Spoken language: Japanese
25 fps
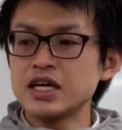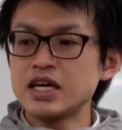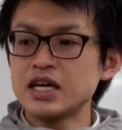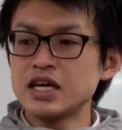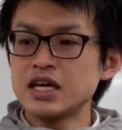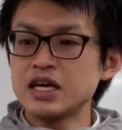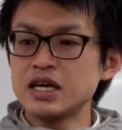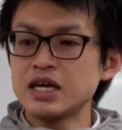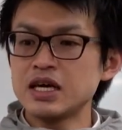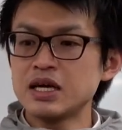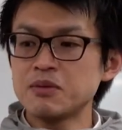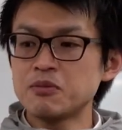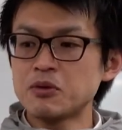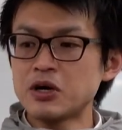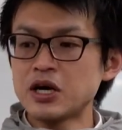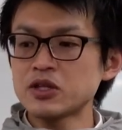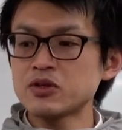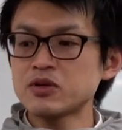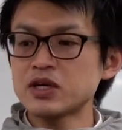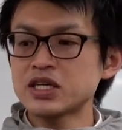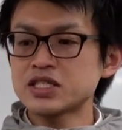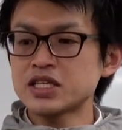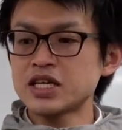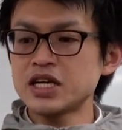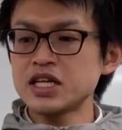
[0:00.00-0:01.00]
えー、もうあ
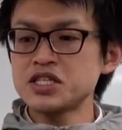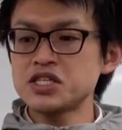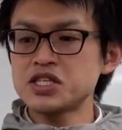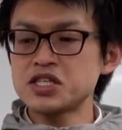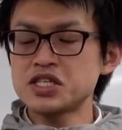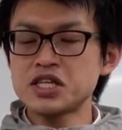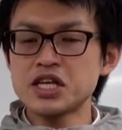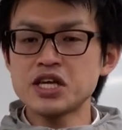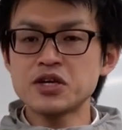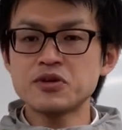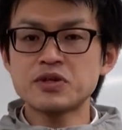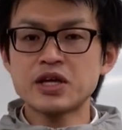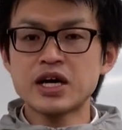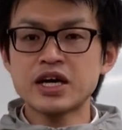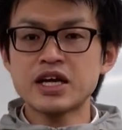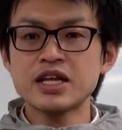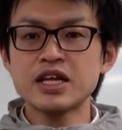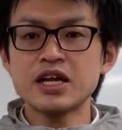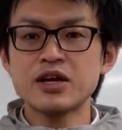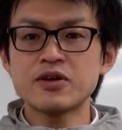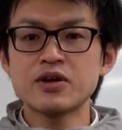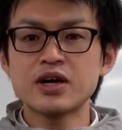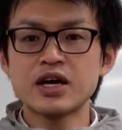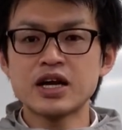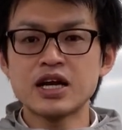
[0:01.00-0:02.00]
とはチャレンジしていくだけ
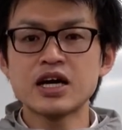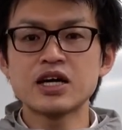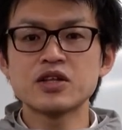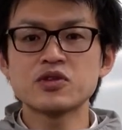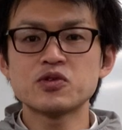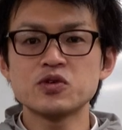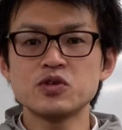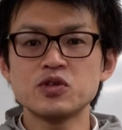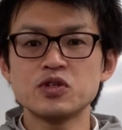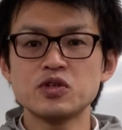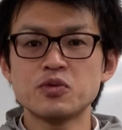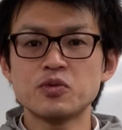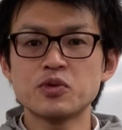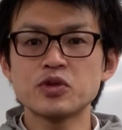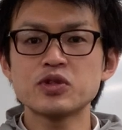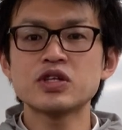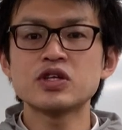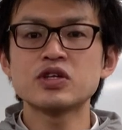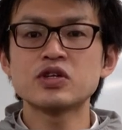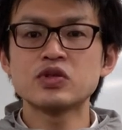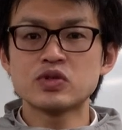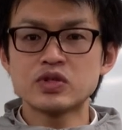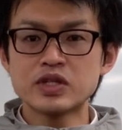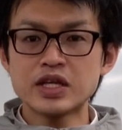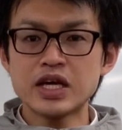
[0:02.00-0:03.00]
なのかなというふうに思って
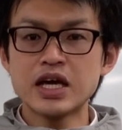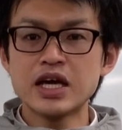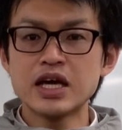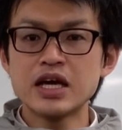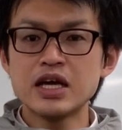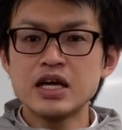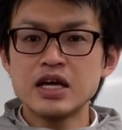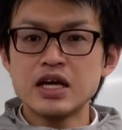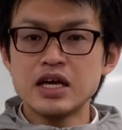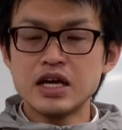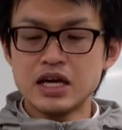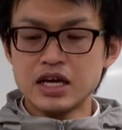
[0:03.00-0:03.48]
いるので、